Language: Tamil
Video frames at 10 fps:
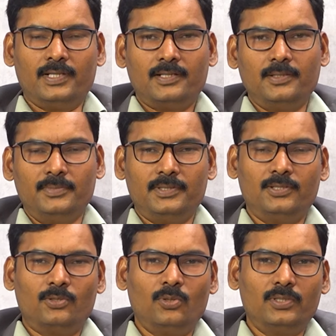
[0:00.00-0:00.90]
வணக்கம் இது
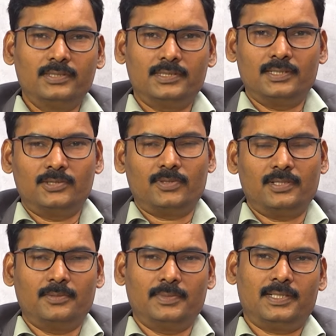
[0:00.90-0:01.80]
கோல்டன் சான்ஸ்
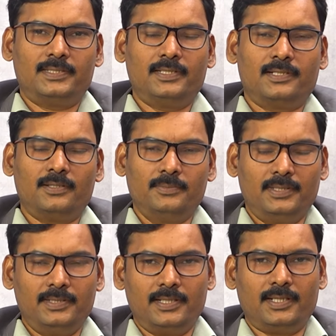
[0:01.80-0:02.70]
வழங்கும் அரசியல் களம்
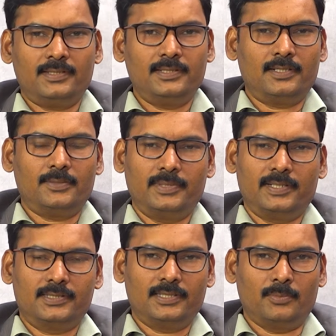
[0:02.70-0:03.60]
இன்றைய அரசியல் களம்
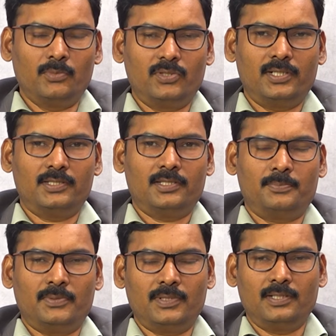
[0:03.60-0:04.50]
நிகழ்ச்சியில் நம்மோடு
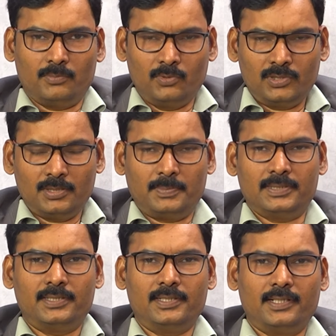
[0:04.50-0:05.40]
இணைந்திருப்பவர் மூத்த
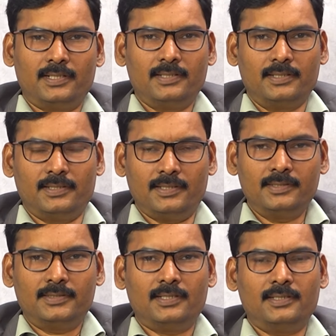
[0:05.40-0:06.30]
பத்திரிகையாளர்
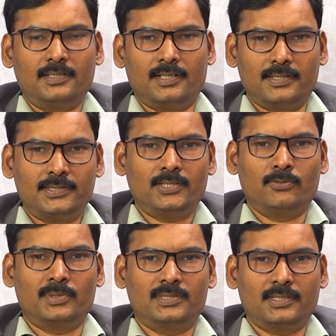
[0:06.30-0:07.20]
எழுத்தாளர் அரசியல்
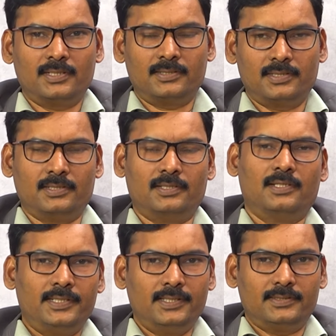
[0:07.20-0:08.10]
விமர்சகர் திரு
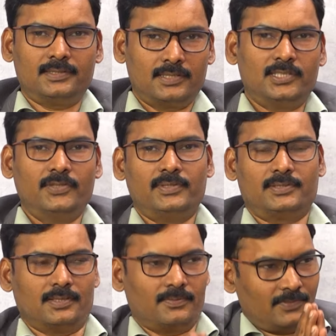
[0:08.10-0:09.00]
டி எஸ் கிருஷ்ணவேல் சார்